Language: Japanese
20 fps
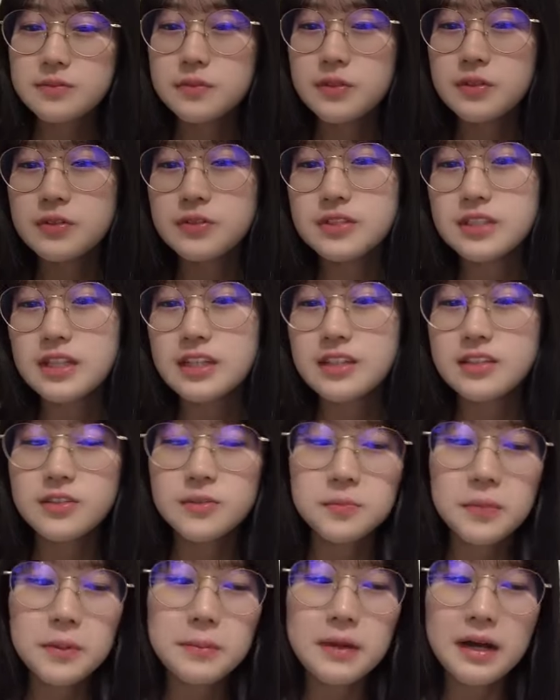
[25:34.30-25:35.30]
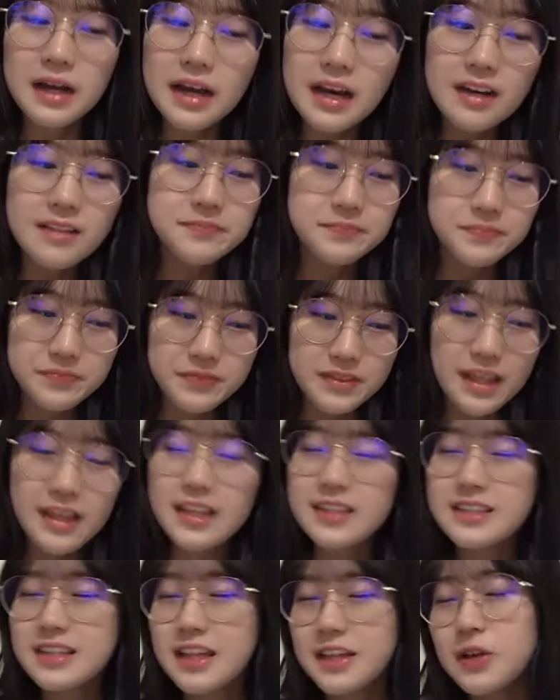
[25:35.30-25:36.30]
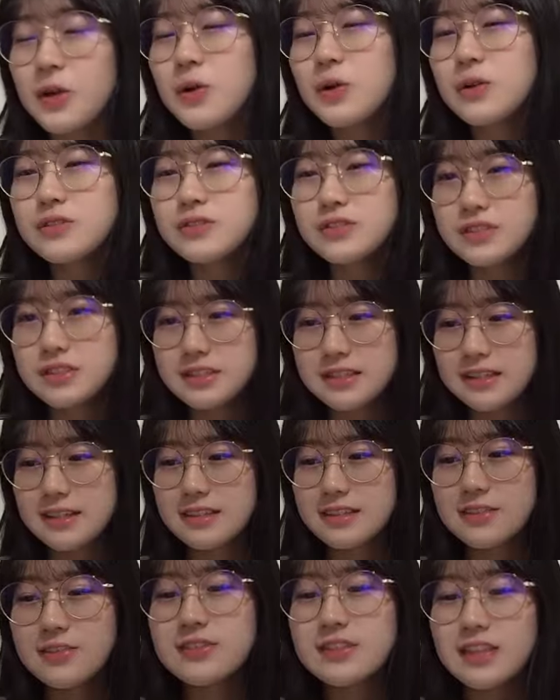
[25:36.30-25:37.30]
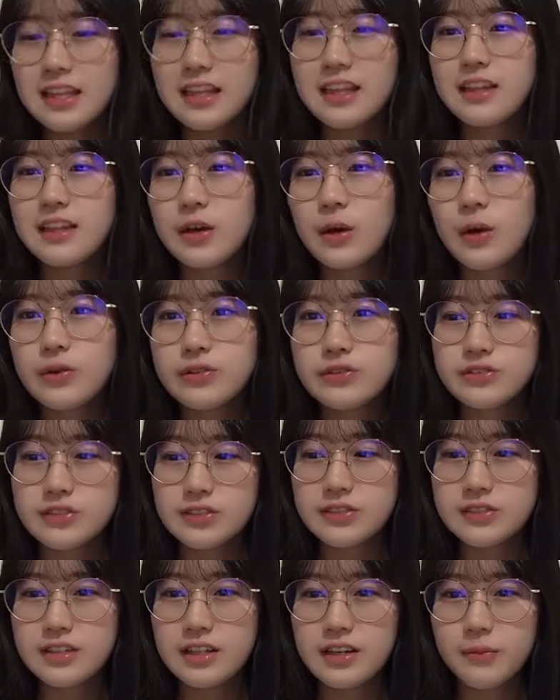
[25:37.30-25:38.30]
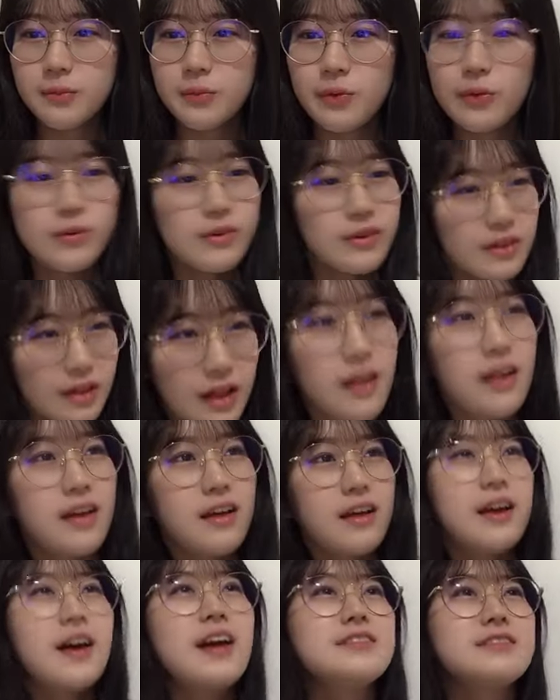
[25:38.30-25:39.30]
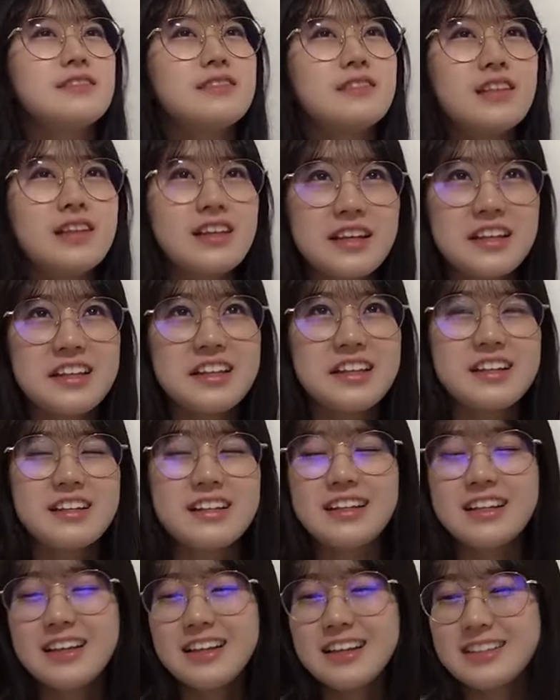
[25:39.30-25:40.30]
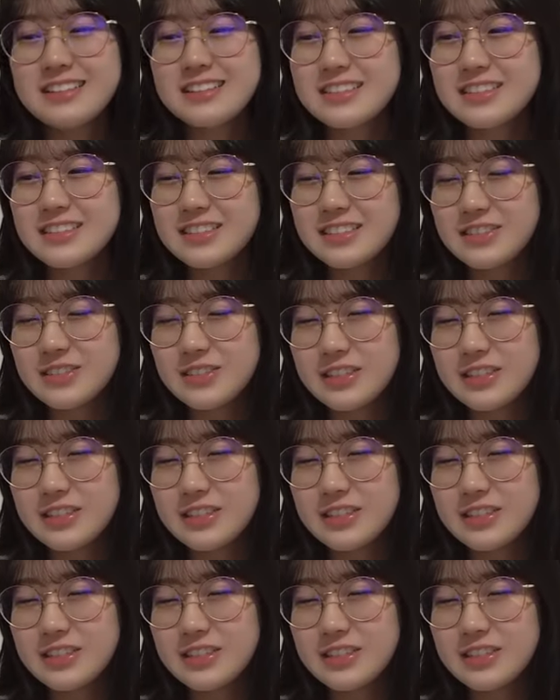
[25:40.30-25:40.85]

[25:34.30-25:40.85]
そ下野さんのママが「焼けたよ」っつって「取っていいよ」って言ったらもう「はい」